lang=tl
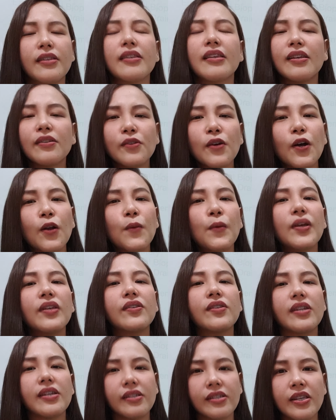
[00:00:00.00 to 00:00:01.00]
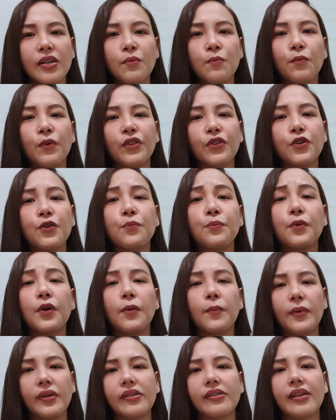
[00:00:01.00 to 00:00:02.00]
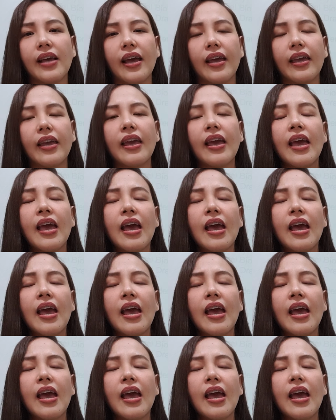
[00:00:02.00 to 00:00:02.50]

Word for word: Just always receive what you prophesy.